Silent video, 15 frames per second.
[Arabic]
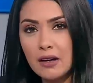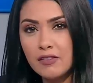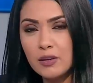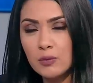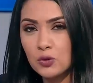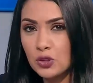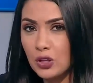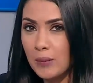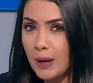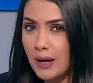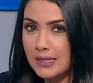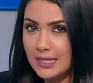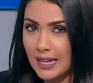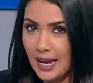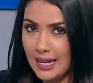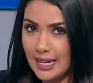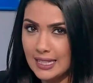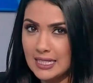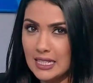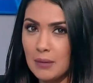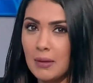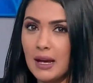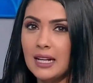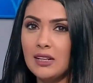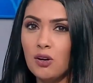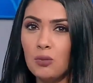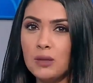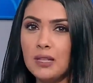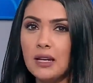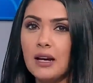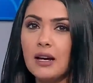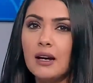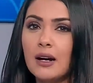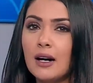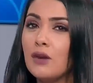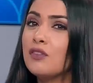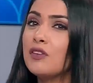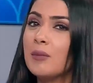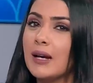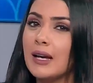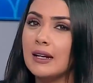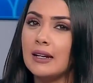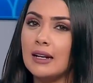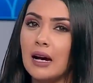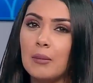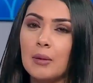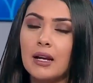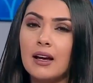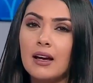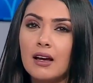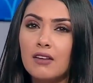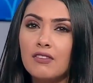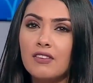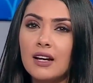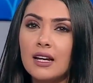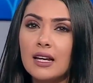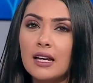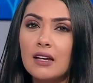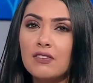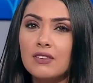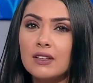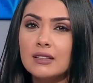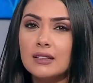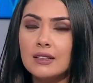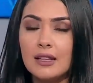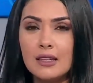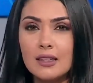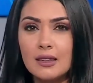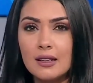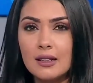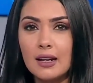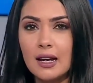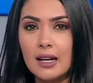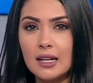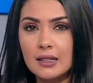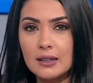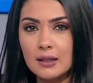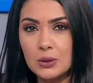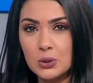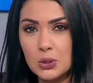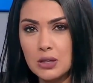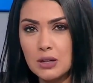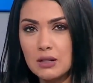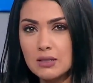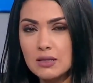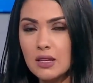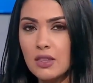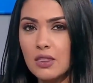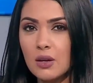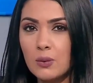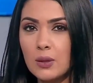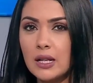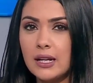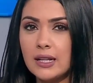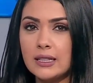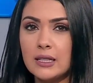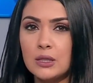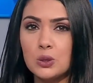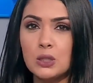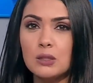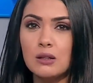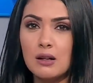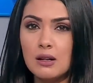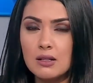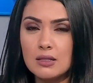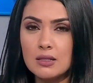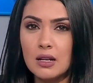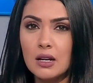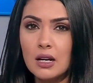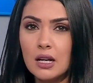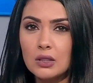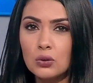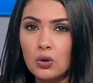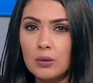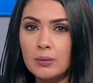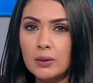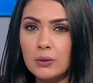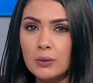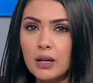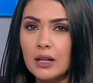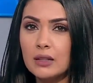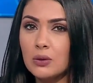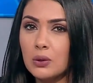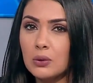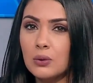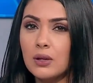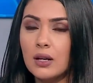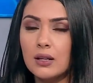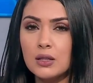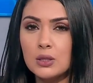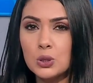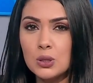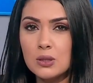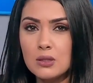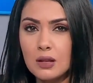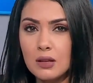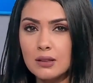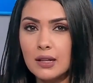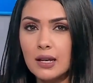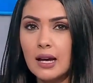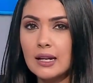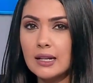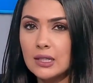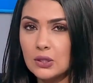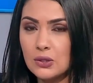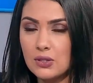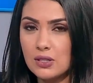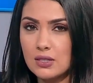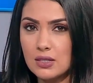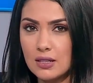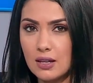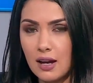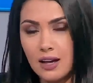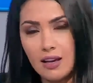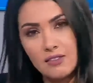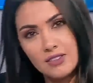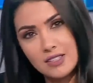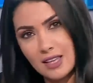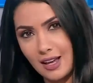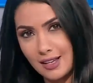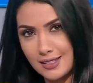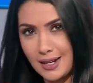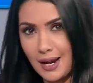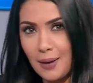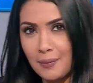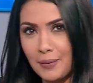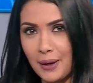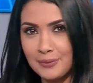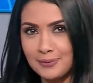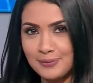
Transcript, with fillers: في متابعة حياتهم اليومية أو في مكان العمل فكيف تتأثر حياة الأشخاص ذوي الاحتياجات الخاصة تخبرنا الدكتورة رشا الصادق الاختصاصية في الصحة العامة